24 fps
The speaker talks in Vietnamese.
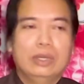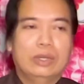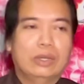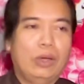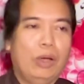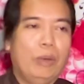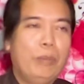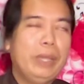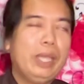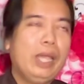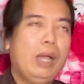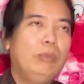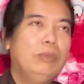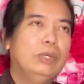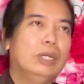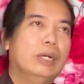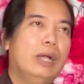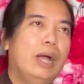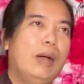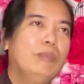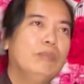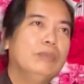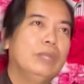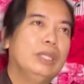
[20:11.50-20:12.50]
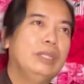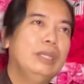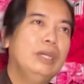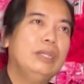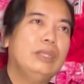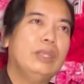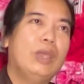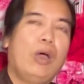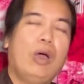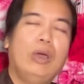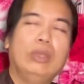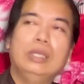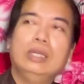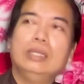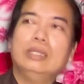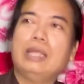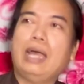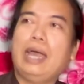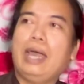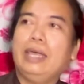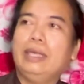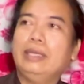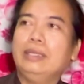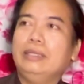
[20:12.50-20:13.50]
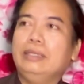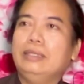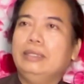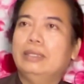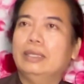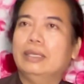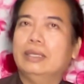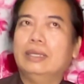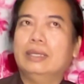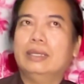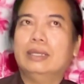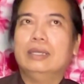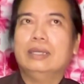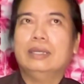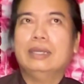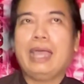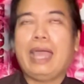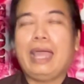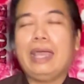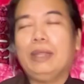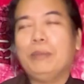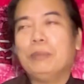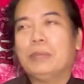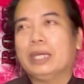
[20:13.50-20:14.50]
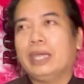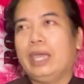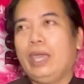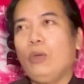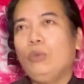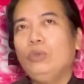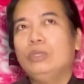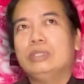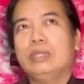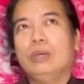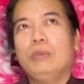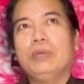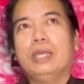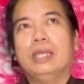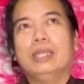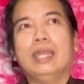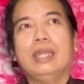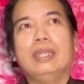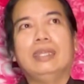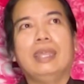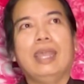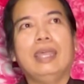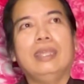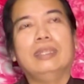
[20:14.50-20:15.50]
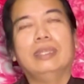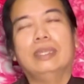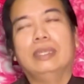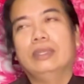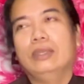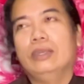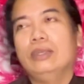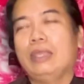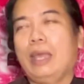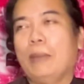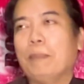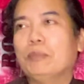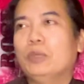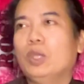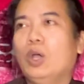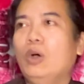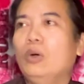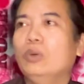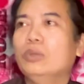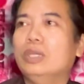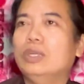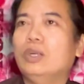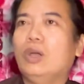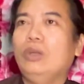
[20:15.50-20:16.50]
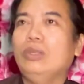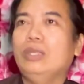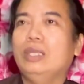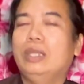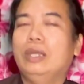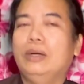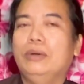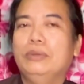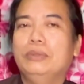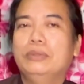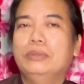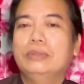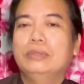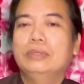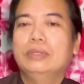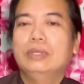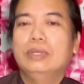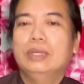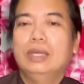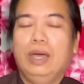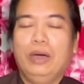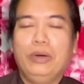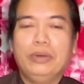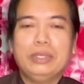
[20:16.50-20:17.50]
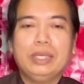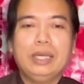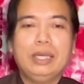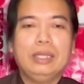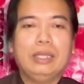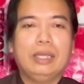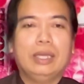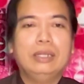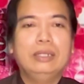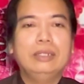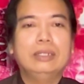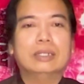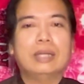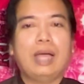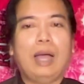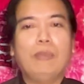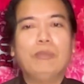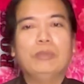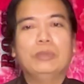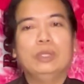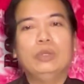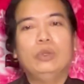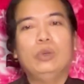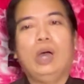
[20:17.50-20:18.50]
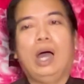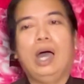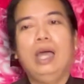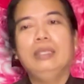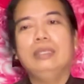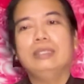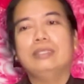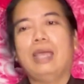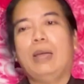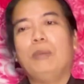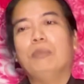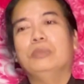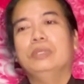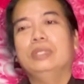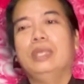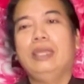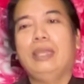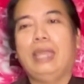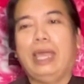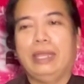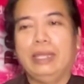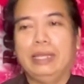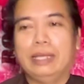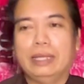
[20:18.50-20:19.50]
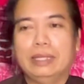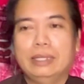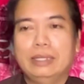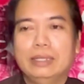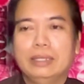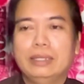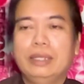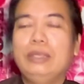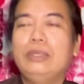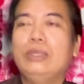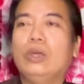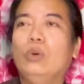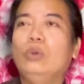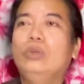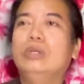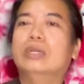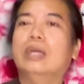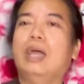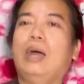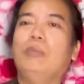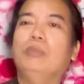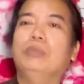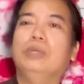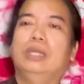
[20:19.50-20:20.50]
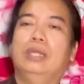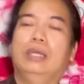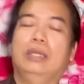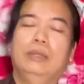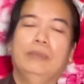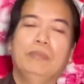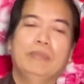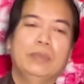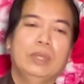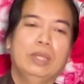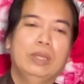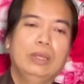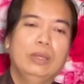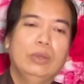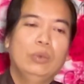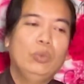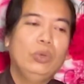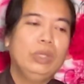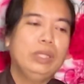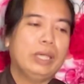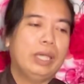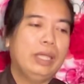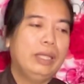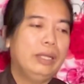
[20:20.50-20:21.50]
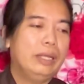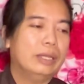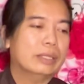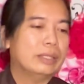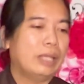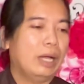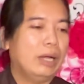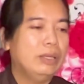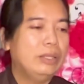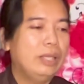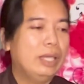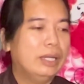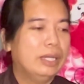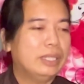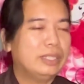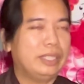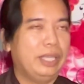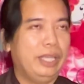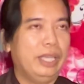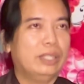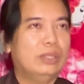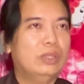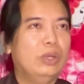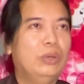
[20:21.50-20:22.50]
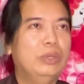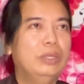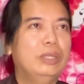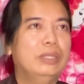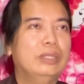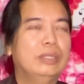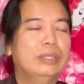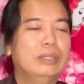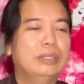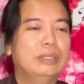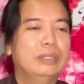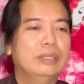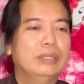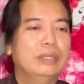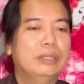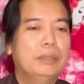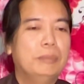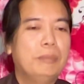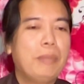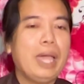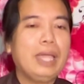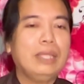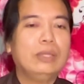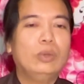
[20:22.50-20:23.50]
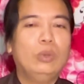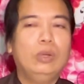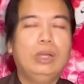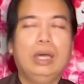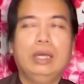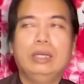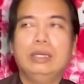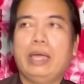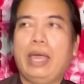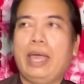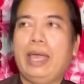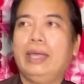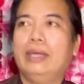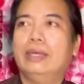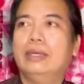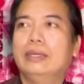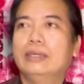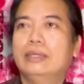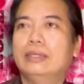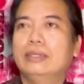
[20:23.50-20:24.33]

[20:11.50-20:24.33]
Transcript: rồi mấy ông đường ông thì nhức giò nhức tay thì gắn mà kéo đi sống nghe rắc rắc thì nó nhập vô chứ có gì đâu hỏi chứ giờ đương không như tôi ở dưới sông như thế này nè thí dụ đương không như nè quý vị là tự nhiên cái xiệt tôi bắt tôi lên ăn